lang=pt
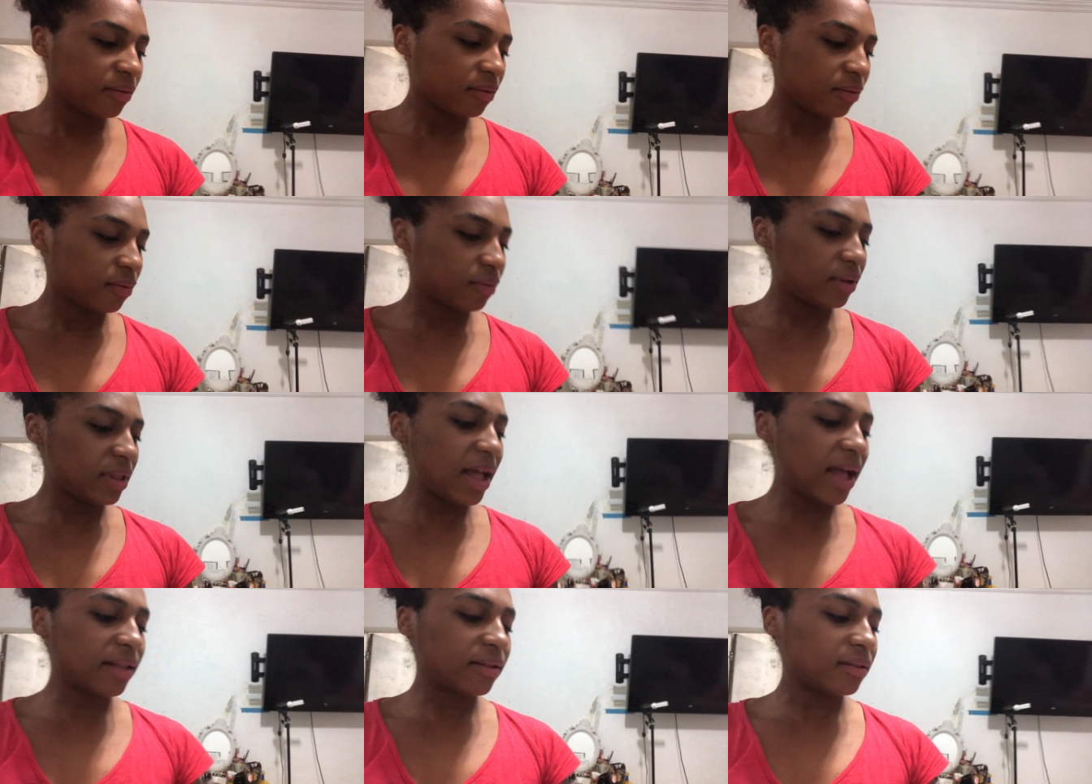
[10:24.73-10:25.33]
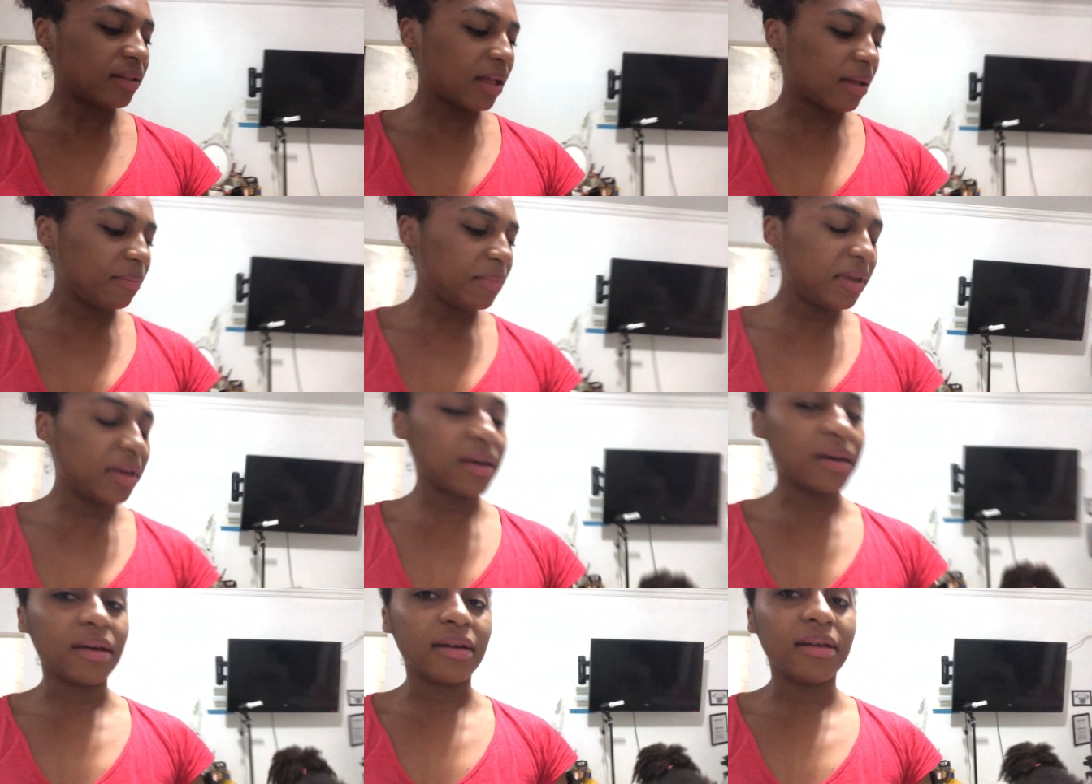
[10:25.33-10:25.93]
Cuidado, tá,
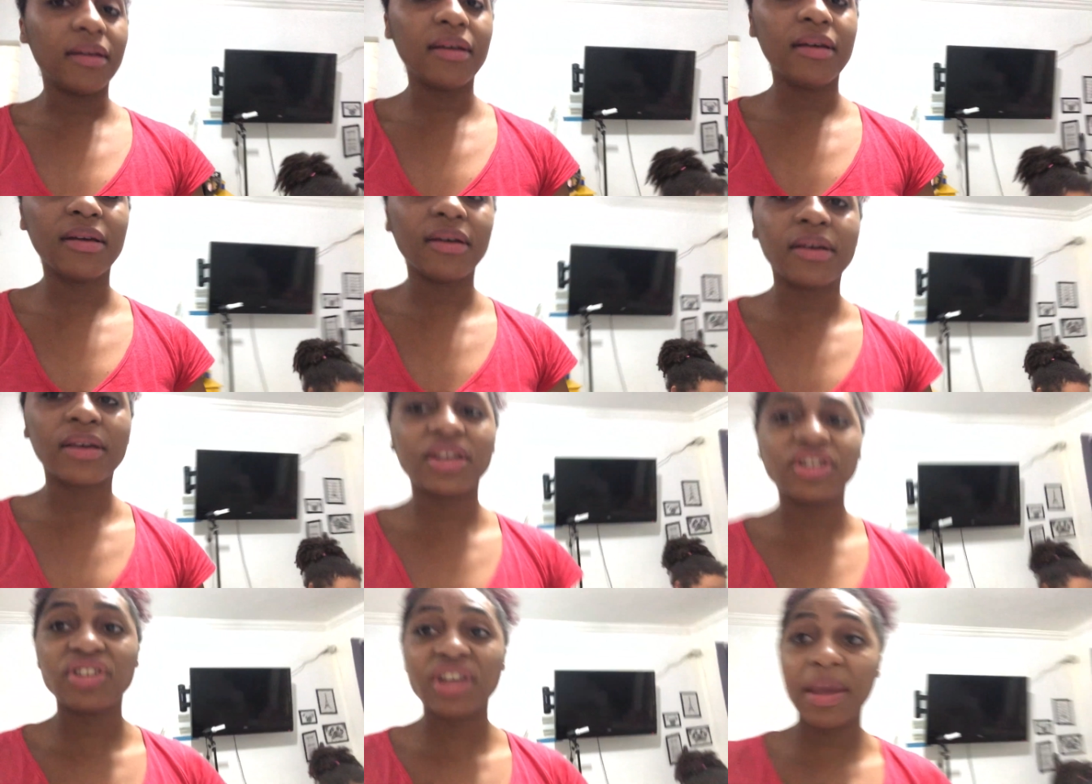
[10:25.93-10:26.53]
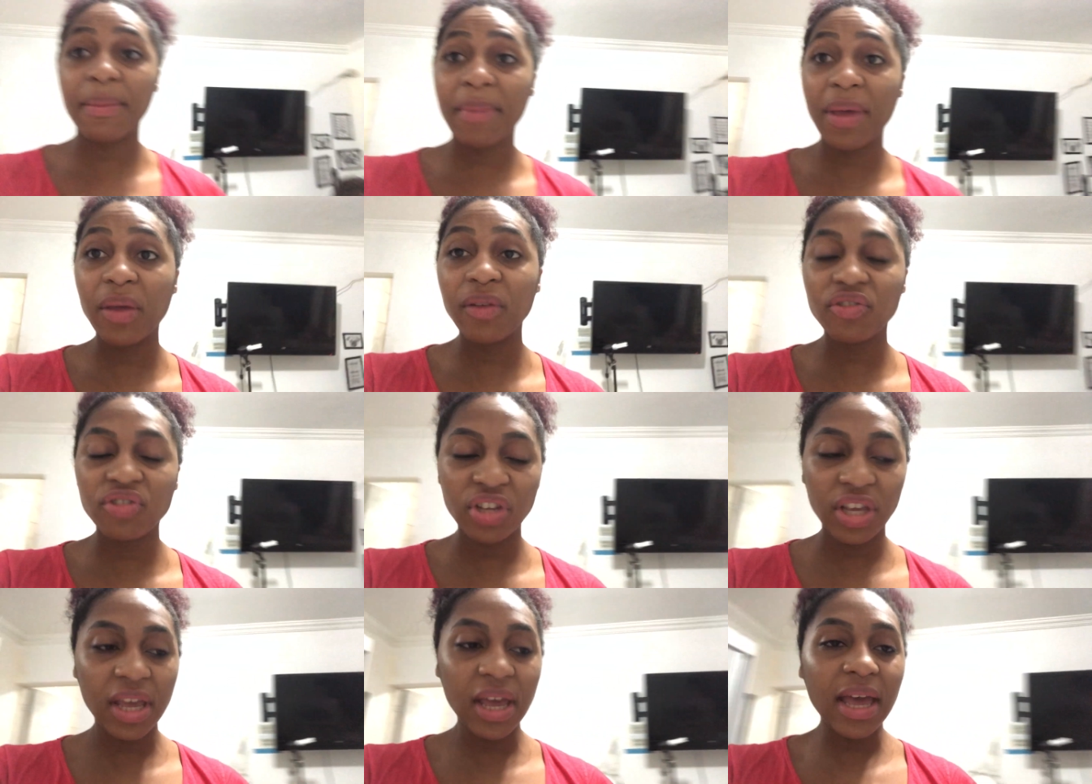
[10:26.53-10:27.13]
Mica? Que já é
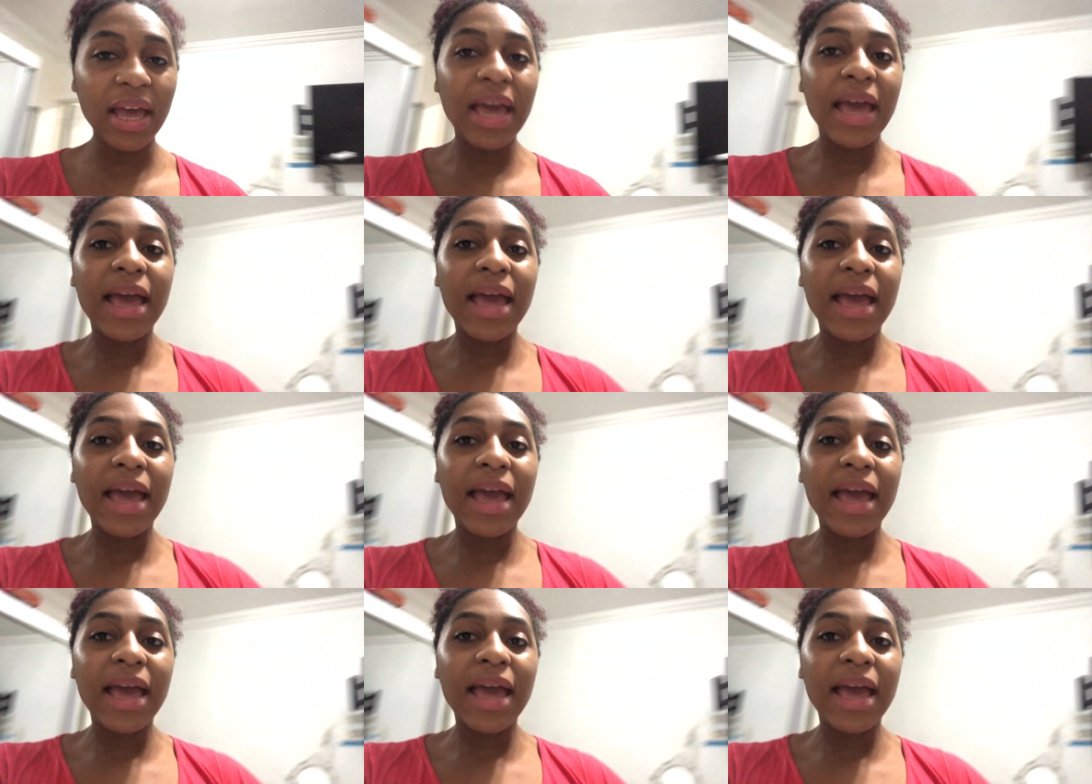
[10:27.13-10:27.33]
meio-dia.